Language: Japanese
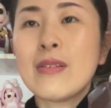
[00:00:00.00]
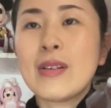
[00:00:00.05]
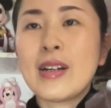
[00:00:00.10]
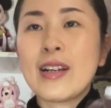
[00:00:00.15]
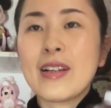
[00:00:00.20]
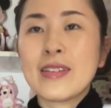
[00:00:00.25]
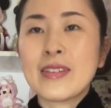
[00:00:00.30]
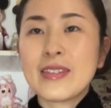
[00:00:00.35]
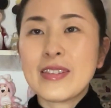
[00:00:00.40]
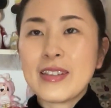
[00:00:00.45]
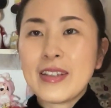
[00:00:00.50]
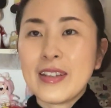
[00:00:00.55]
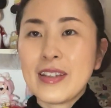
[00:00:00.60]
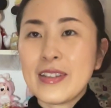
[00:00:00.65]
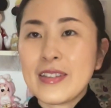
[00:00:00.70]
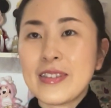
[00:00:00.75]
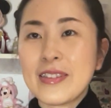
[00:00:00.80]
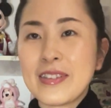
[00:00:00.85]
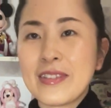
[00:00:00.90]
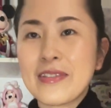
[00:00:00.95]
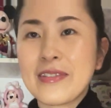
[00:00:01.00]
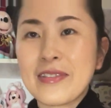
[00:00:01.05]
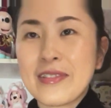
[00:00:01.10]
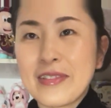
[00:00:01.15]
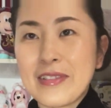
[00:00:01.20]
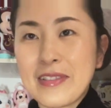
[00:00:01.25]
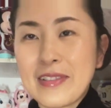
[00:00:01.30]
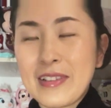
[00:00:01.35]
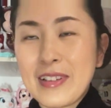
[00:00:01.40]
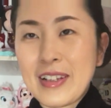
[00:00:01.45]
アンチエイジング
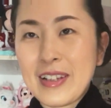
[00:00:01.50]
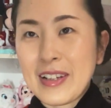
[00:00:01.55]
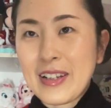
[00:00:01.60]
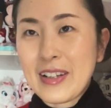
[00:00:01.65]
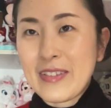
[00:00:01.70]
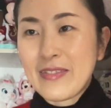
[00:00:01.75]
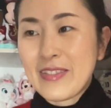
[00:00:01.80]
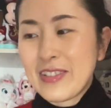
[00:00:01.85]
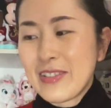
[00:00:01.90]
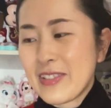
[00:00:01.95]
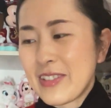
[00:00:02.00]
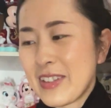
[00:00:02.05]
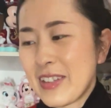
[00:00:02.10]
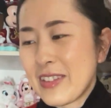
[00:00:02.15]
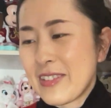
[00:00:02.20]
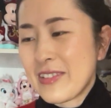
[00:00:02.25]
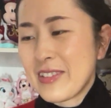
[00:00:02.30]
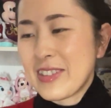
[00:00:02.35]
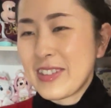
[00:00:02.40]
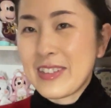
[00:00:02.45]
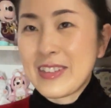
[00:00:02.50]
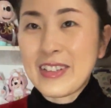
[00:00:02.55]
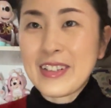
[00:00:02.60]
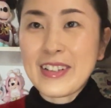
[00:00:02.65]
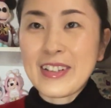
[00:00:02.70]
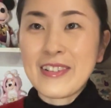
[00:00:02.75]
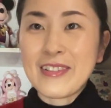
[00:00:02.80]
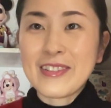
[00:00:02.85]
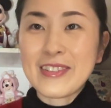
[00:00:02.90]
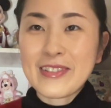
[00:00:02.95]
髪の毛の白
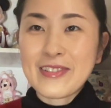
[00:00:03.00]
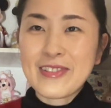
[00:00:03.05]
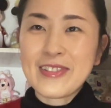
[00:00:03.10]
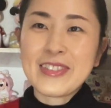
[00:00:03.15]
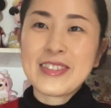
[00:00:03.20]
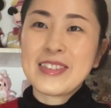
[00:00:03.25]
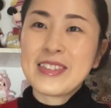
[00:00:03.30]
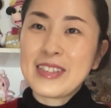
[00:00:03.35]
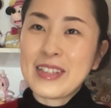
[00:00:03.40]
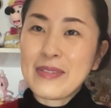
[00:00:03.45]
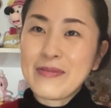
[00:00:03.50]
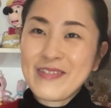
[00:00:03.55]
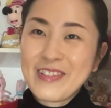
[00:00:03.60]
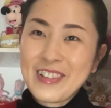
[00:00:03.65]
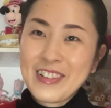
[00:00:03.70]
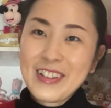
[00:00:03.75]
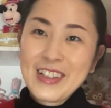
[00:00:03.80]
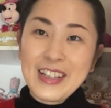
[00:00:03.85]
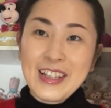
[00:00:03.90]
髪を少しでも